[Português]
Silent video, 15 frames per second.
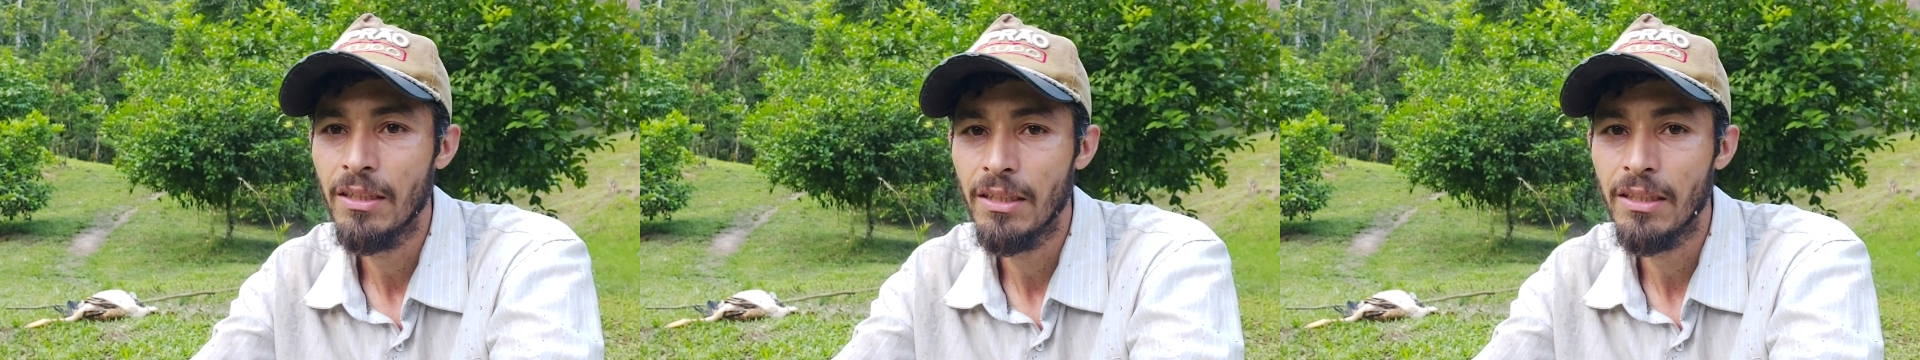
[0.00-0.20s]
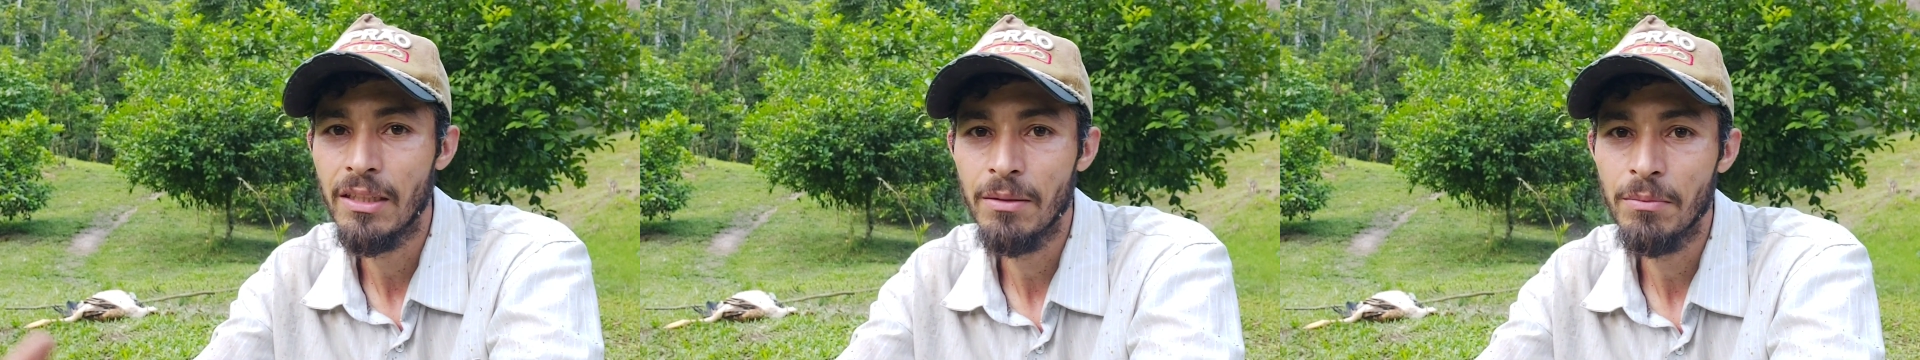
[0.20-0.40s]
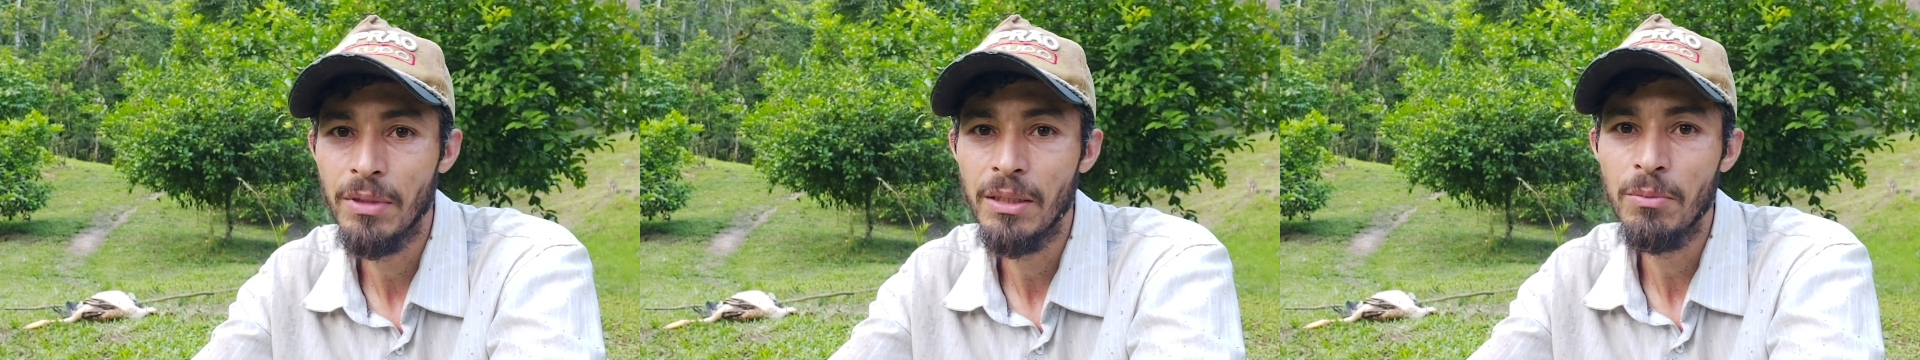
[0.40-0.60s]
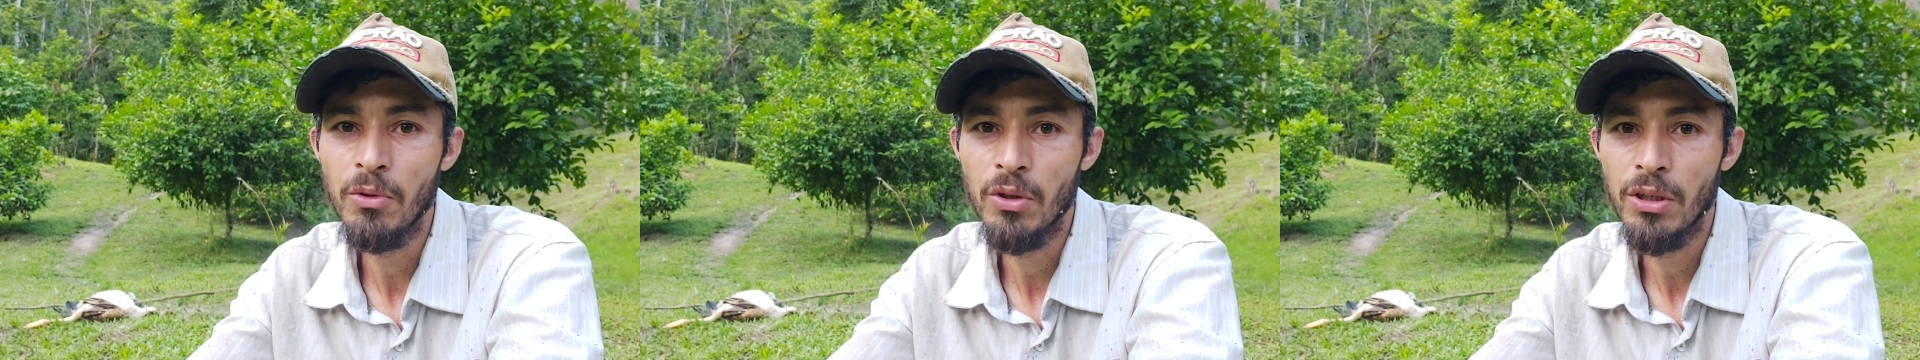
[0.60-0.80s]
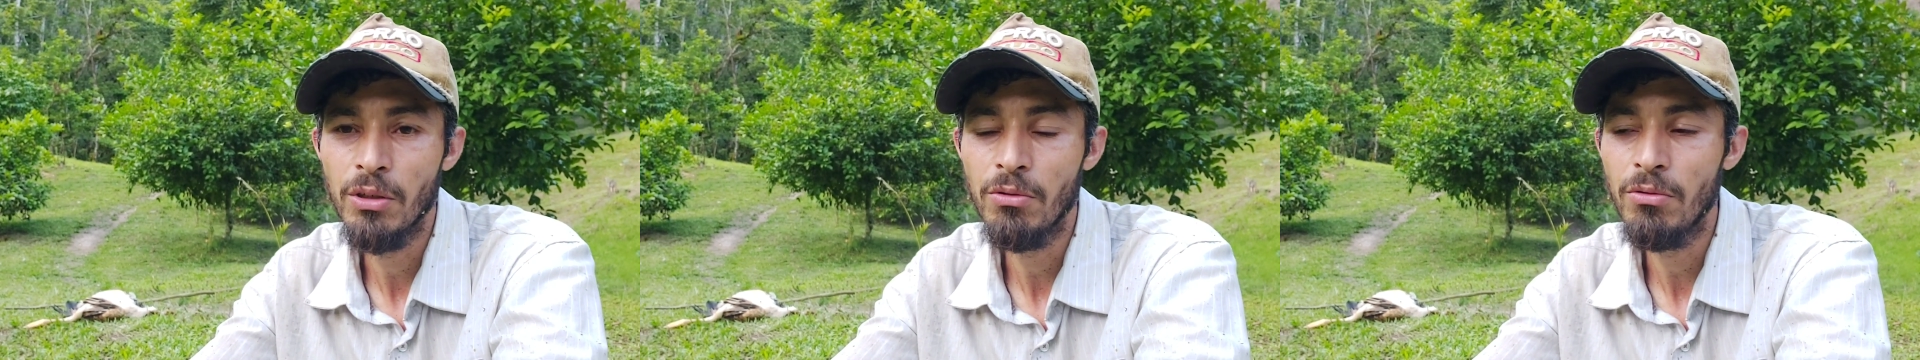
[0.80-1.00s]
e também
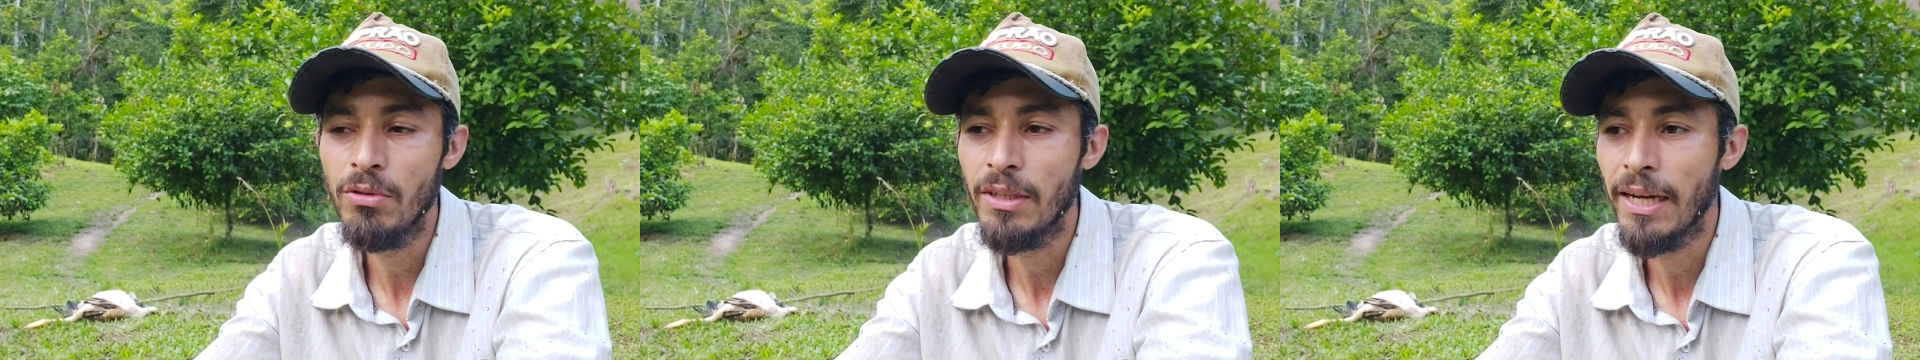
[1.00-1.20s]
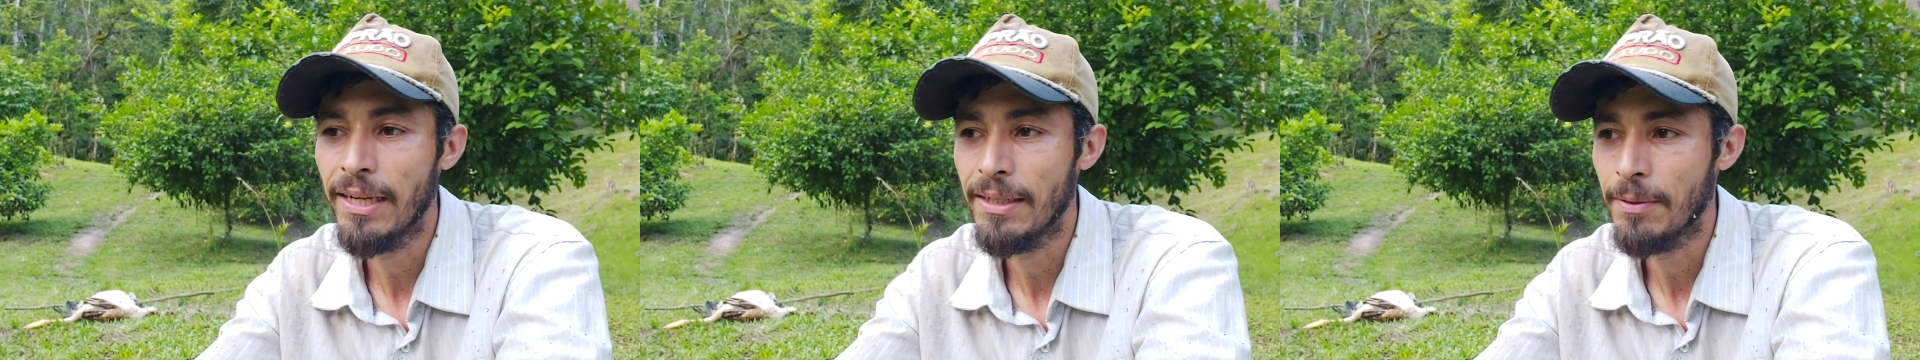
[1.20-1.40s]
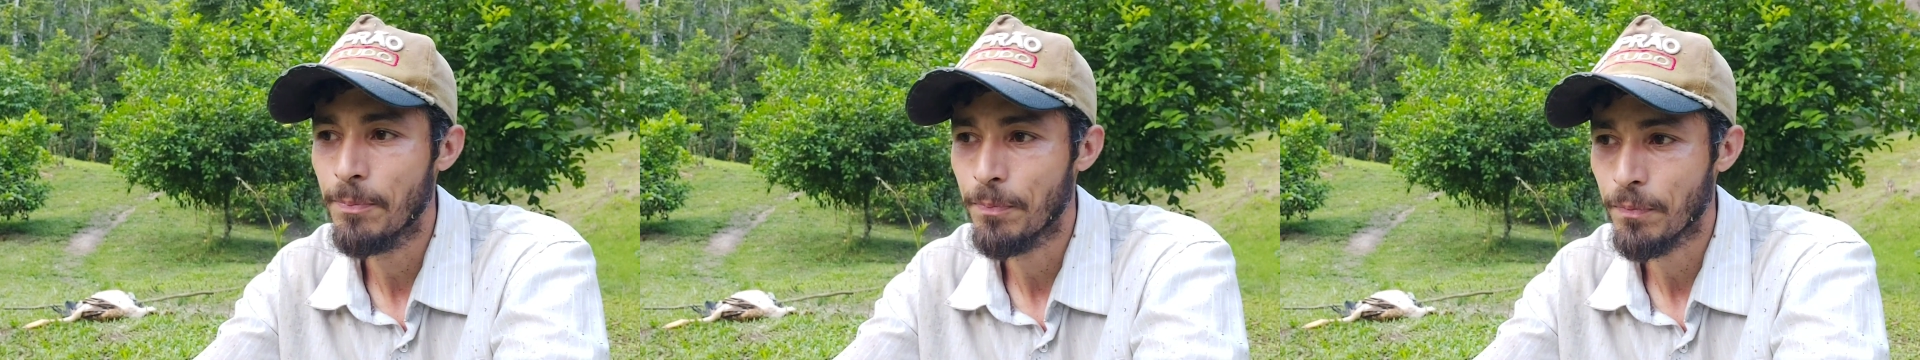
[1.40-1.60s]
morreu do nada.